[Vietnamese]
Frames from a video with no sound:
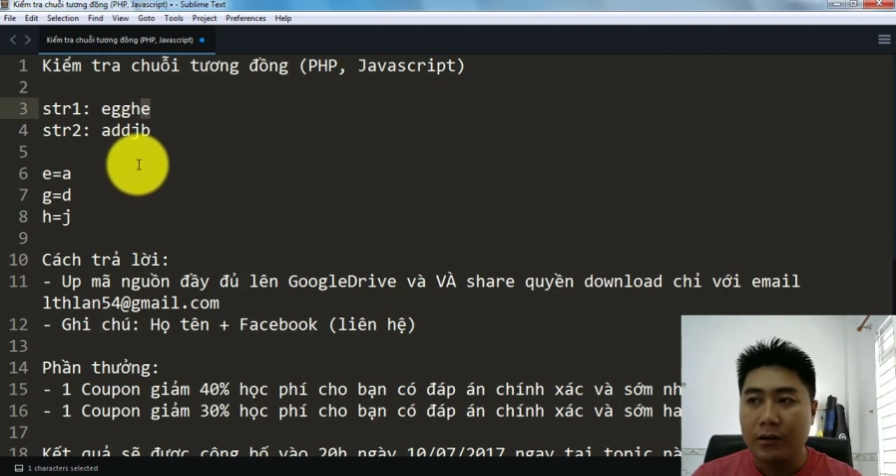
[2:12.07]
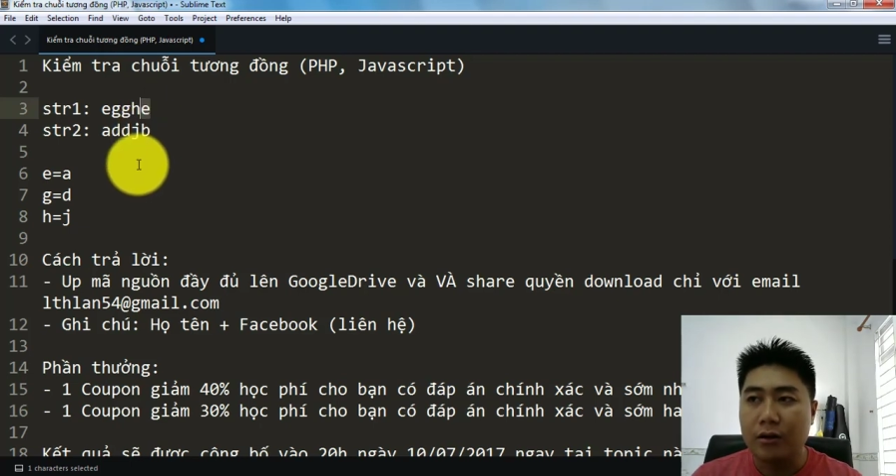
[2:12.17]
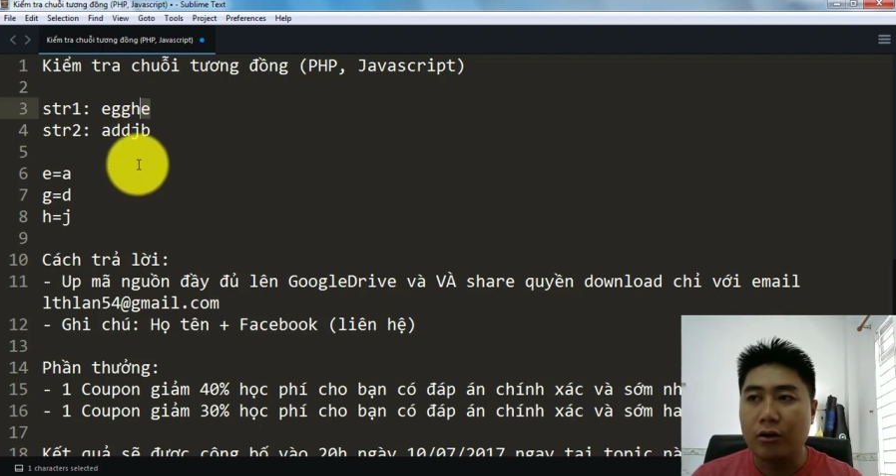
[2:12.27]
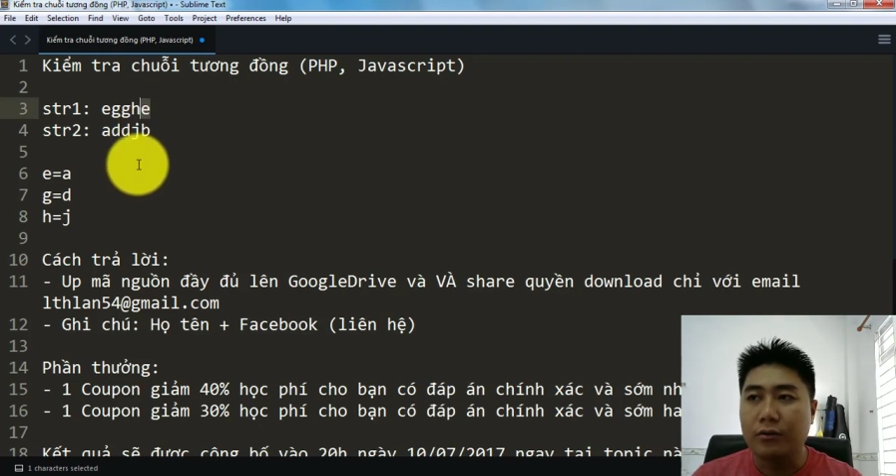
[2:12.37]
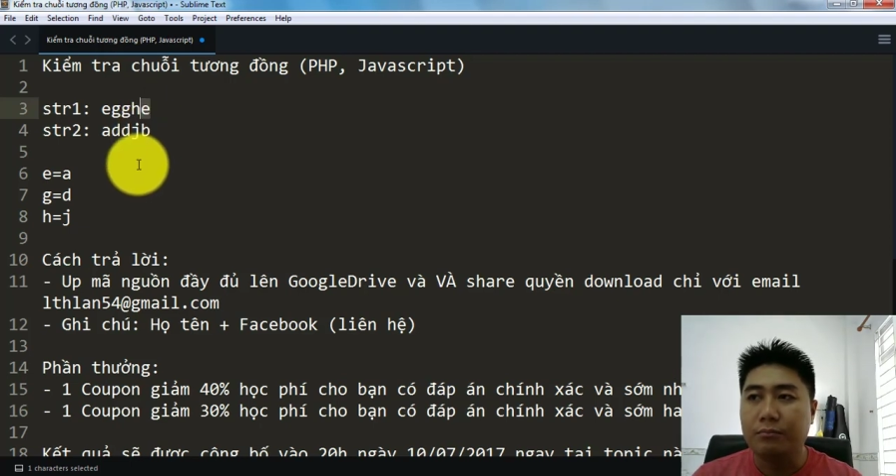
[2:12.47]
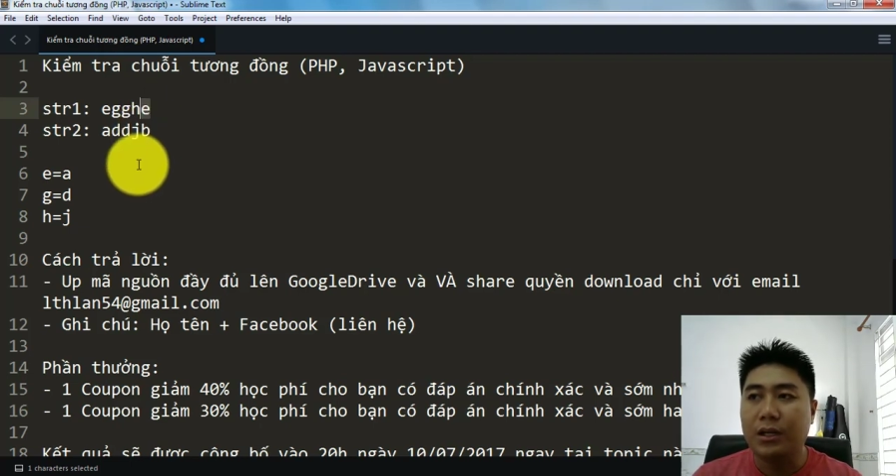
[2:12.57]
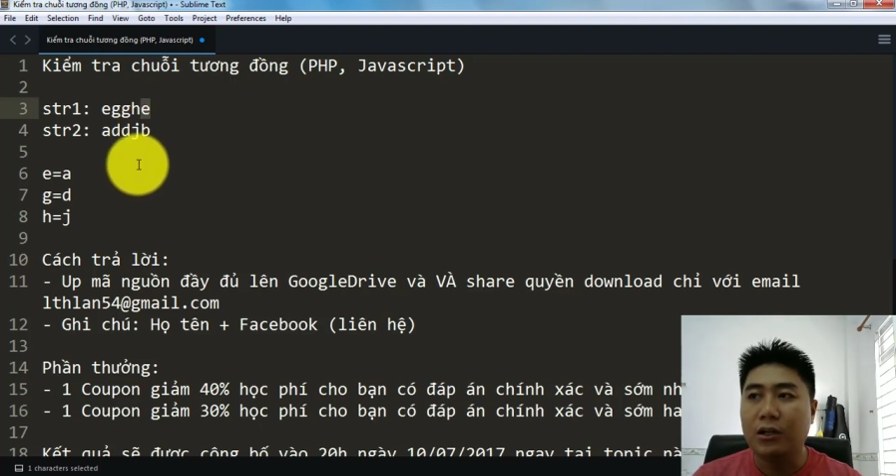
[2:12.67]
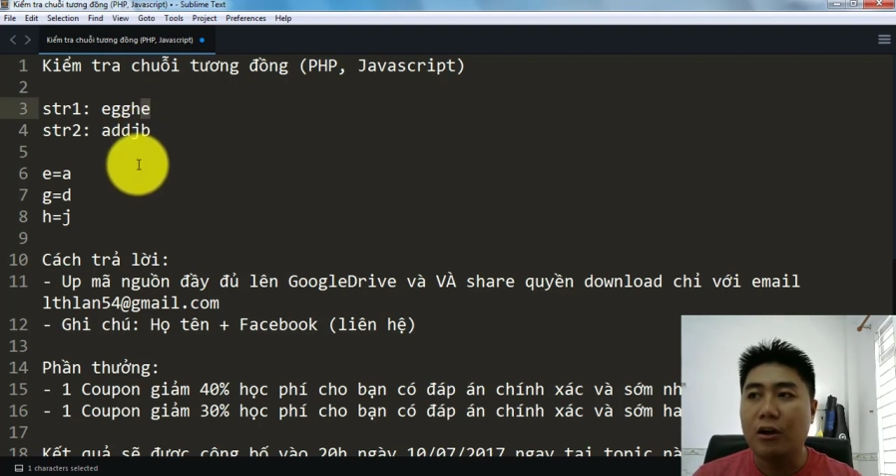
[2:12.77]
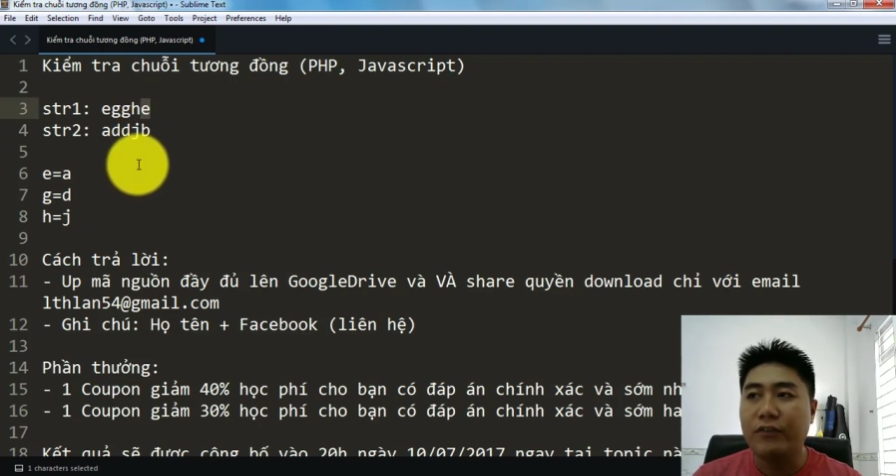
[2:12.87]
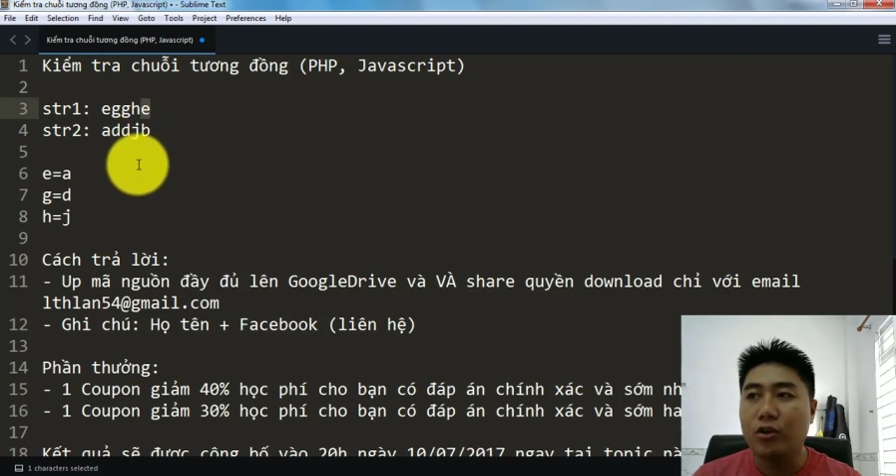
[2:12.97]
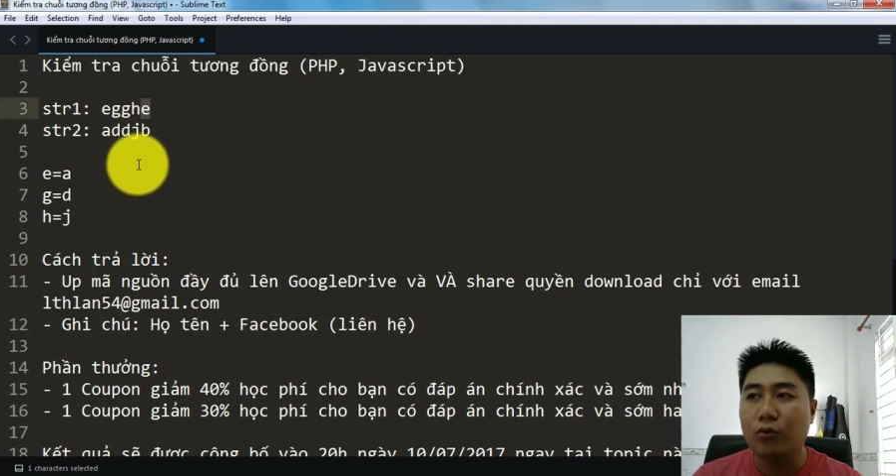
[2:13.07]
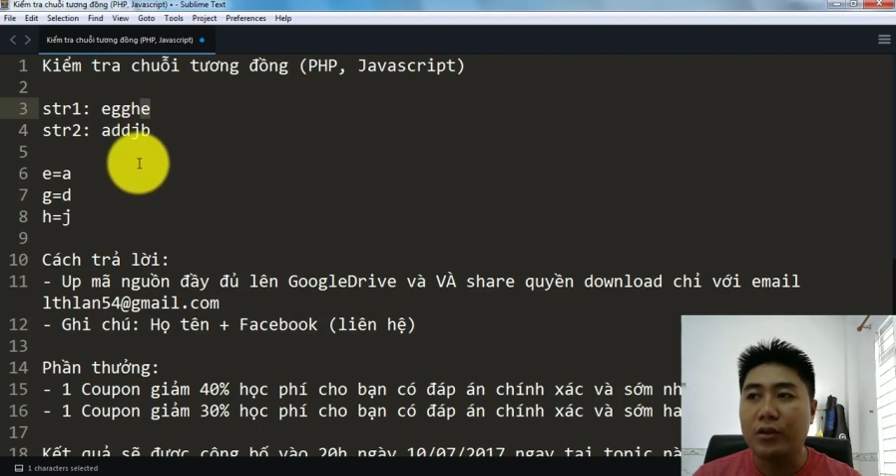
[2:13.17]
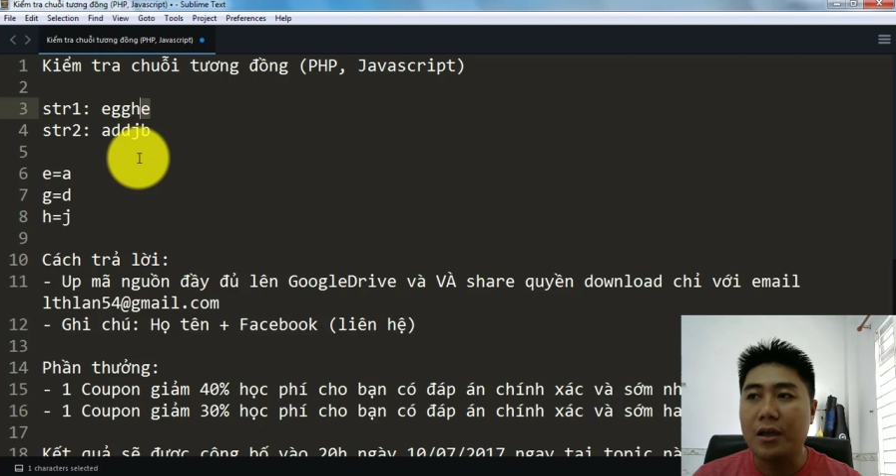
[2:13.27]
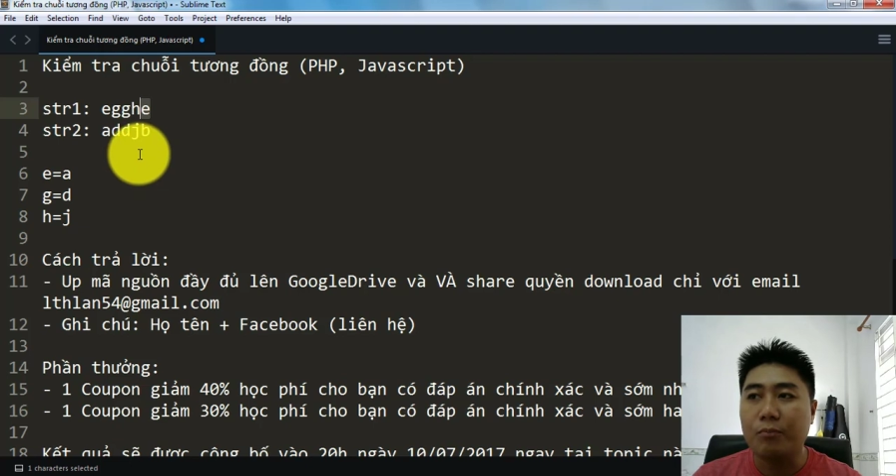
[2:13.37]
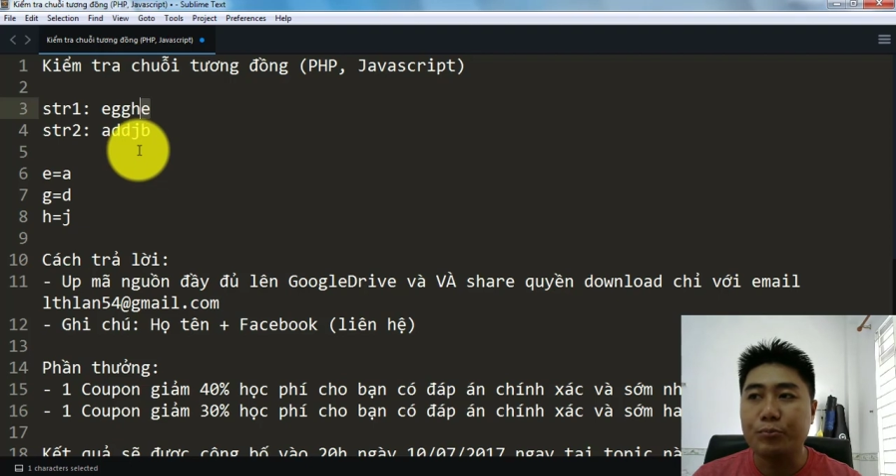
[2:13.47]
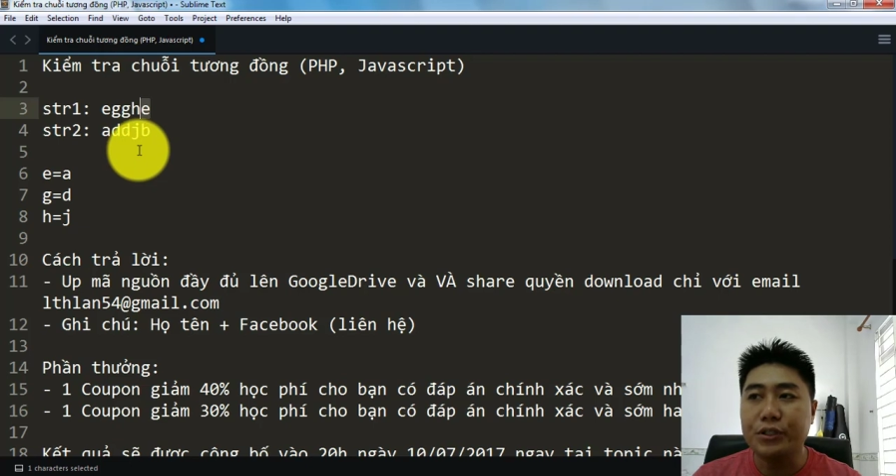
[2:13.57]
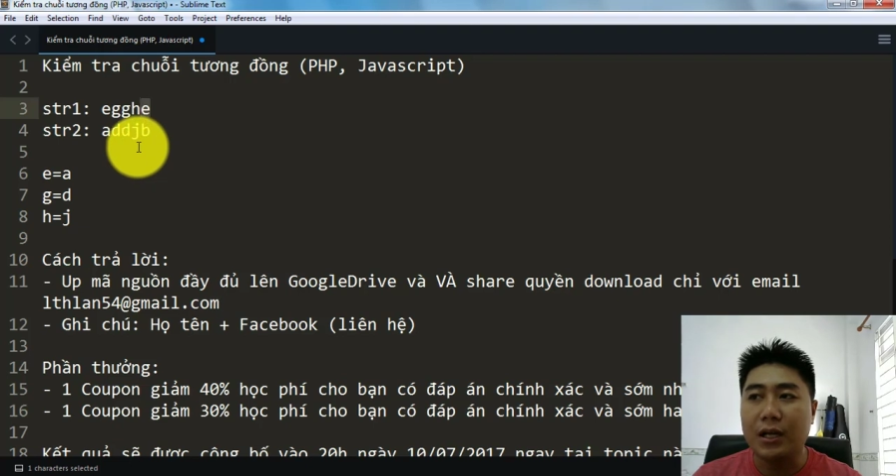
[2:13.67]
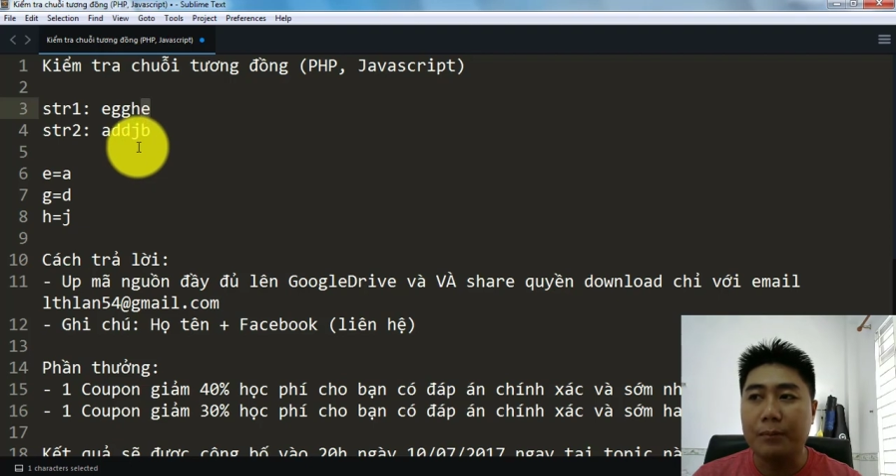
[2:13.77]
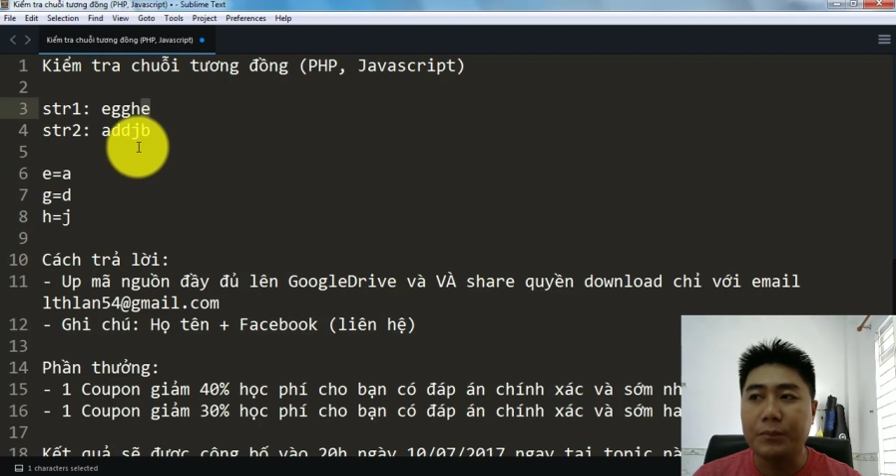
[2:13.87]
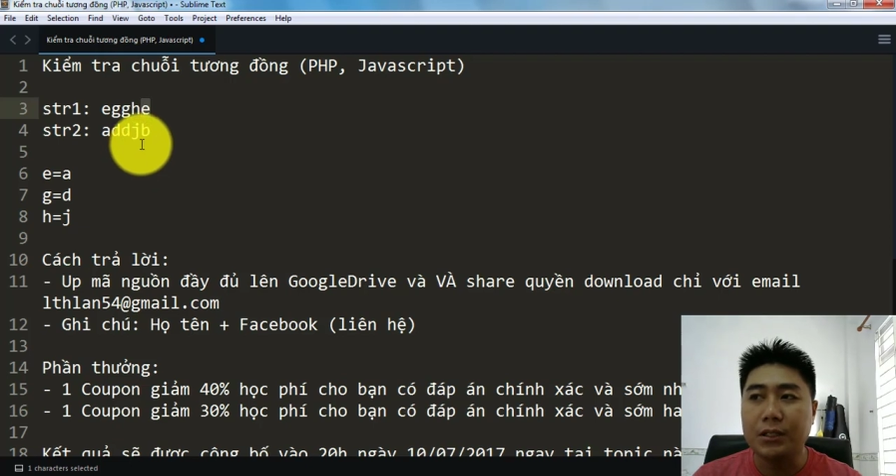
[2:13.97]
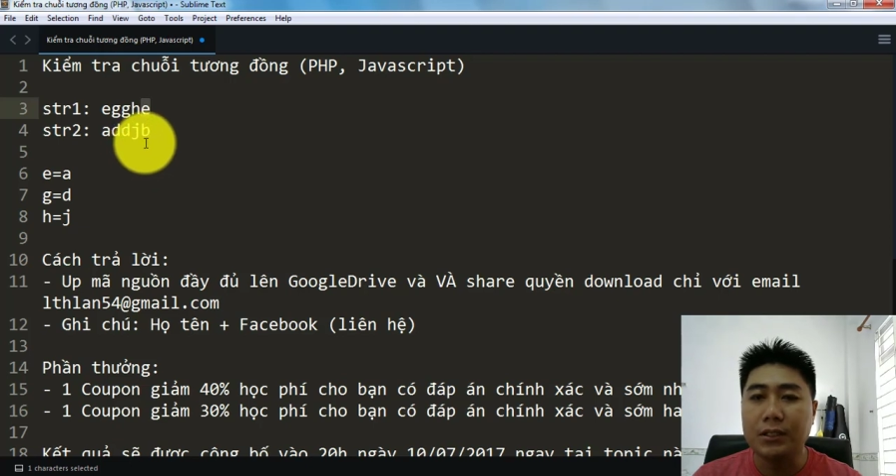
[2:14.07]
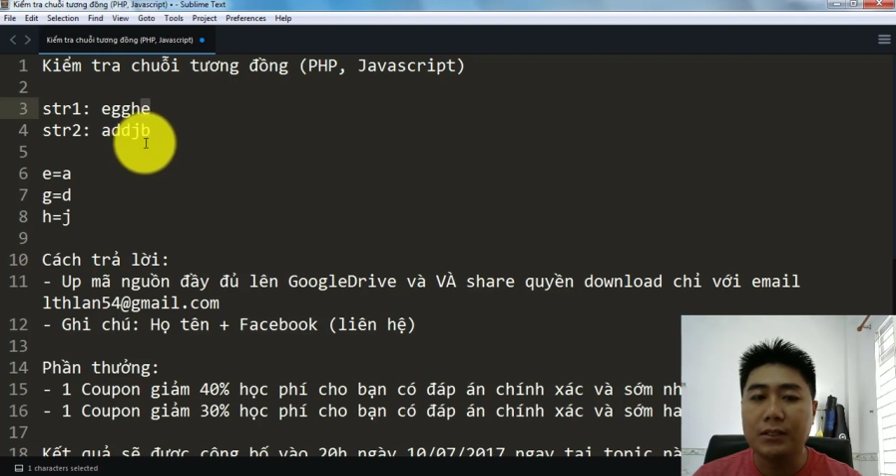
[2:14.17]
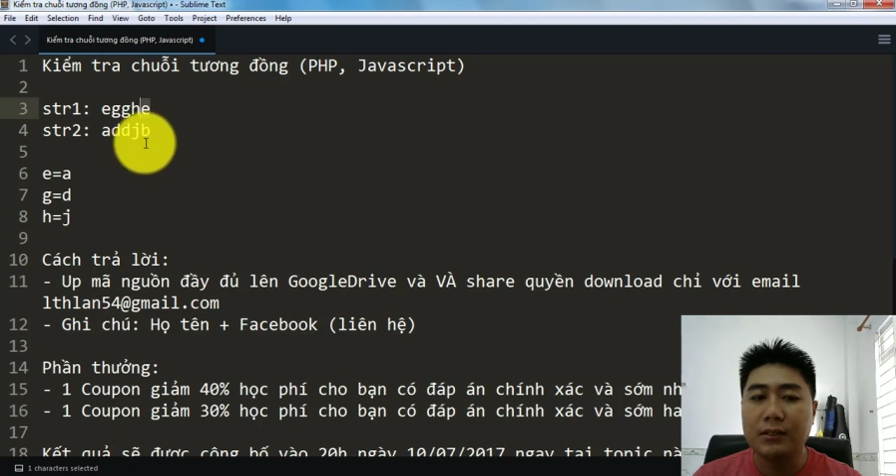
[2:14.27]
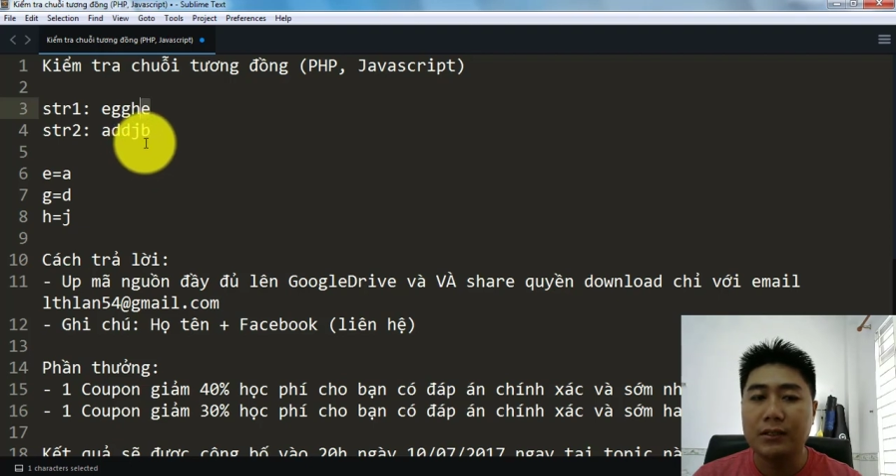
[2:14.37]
Rồi, mình có ví dụ thêm một trường hợp nữa.